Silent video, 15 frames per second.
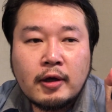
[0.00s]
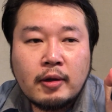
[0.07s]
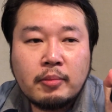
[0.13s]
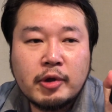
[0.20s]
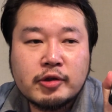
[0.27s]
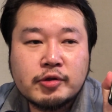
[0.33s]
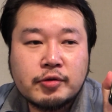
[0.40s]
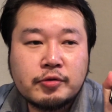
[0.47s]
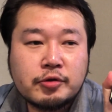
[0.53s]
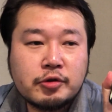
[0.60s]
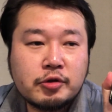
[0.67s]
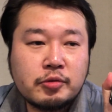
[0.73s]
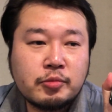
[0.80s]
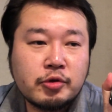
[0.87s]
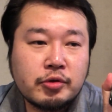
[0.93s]
まあそう
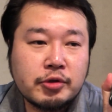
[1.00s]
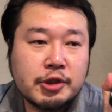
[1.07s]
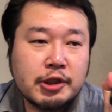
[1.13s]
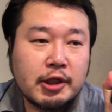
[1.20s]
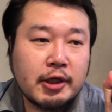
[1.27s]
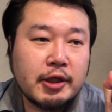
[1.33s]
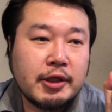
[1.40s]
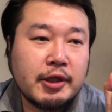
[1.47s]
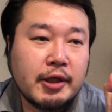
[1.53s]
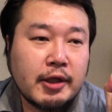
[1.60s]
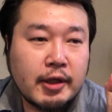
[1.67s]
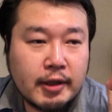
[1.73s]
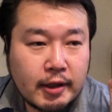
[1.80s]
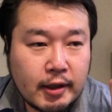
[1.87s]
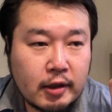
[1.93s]
いうもの以外
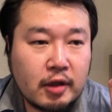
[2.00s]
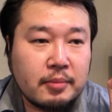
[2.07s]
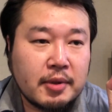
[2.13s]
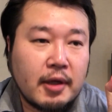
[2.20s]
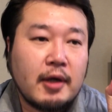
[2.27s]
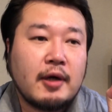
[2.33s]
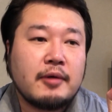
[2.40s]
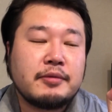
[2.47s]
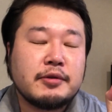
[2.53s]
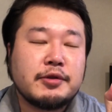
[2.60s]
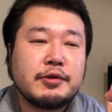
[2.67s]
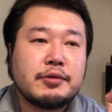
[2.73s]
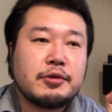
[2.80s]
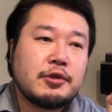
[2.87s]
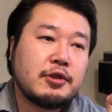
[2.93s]
であれば普
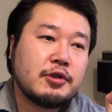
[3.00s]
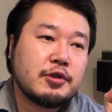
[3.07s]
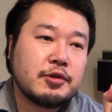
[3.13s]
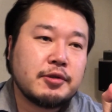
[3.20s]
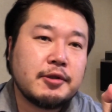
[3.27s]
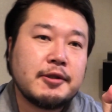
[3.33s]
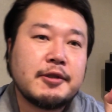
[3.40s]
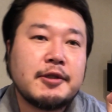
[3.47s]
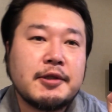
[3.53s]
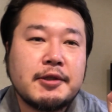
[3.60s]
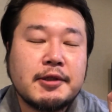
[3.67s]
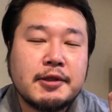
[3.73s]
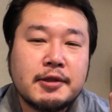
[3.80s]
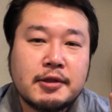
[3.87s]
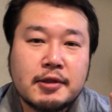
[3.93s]
通に Twitter
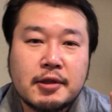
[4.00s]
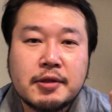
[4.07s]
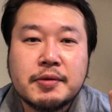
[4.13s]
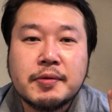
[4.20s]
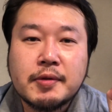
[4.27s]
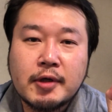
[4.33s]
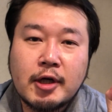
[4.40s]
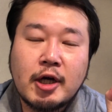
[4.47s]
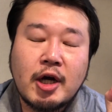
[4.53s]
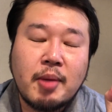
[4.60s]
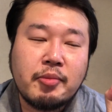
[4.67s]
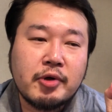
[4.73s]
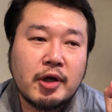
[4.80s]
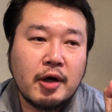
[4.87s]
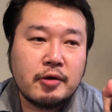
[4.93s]
であったりとか
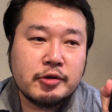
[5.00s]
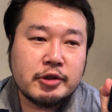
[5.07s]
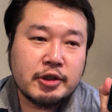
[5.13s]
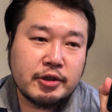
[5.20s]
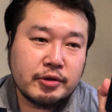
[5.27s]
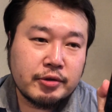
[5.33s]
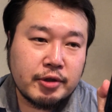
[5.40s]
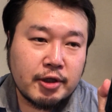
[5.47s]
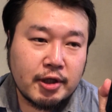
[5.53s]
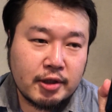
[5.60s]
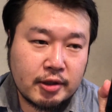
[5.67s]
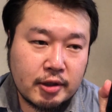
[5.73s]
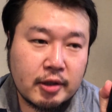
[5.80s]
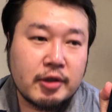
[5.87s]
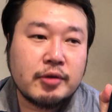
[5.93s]
ブラウジングであっ
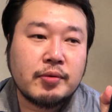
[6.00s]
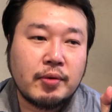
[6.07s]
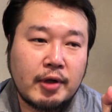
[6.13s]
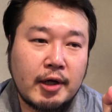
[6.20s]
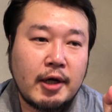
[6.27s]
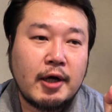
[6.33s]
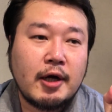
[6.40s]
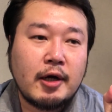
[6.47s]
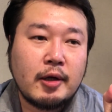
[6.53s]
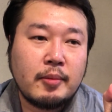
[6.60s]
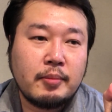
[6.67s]
たりとか